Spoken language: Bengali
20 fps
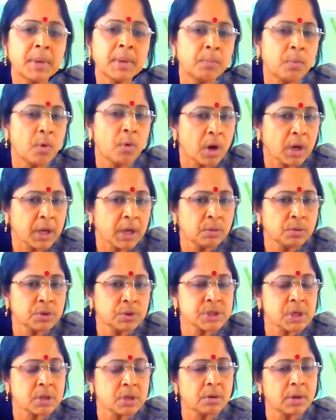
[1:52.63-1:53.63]
আমরা বকে
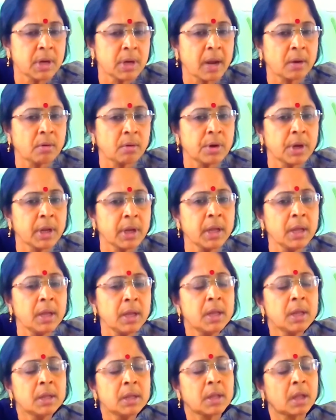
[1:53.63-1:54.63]
উচ্চারণ না করে
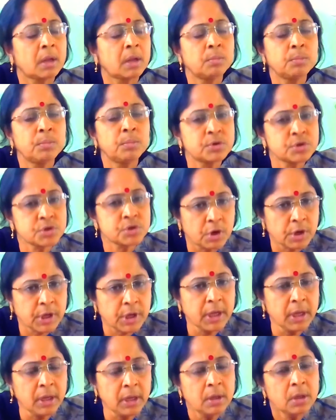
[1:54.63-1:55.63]

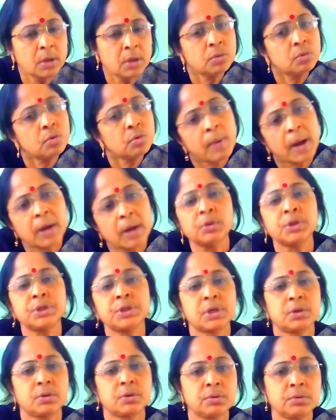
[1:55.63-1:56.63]
তালব্যস্বকে দুবার
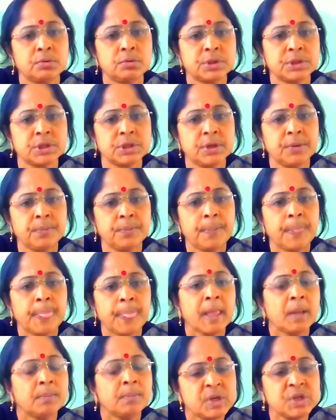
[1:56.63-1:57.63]
উচ্চারণ করছি
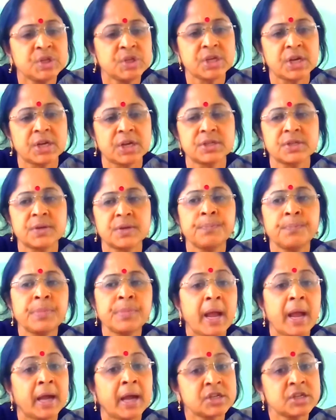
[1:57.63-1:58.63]
বিশ্বাস
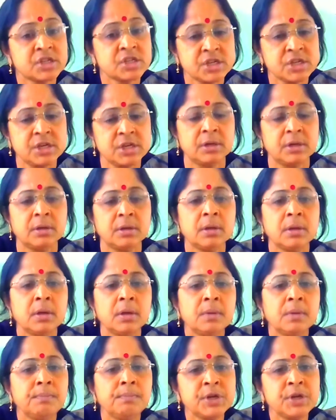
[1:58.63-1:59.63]
আশ্বিন
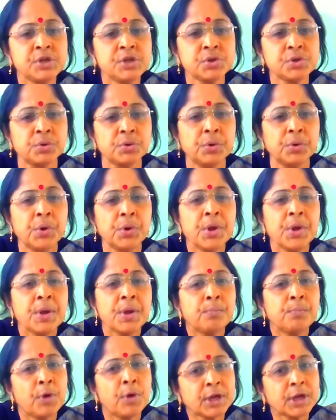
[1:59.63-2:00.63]
বিশ্ব
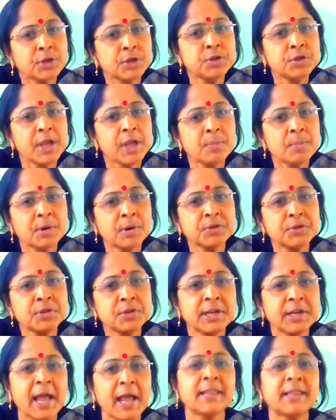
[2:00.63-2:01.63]
বটা যদি এই বটা
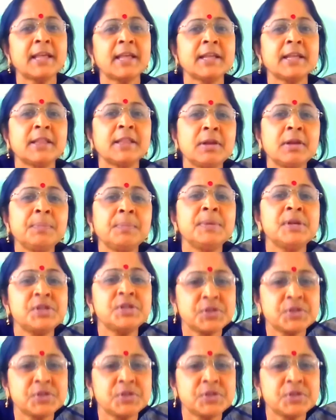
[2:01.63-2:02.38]
যদি না থাকে তাহলে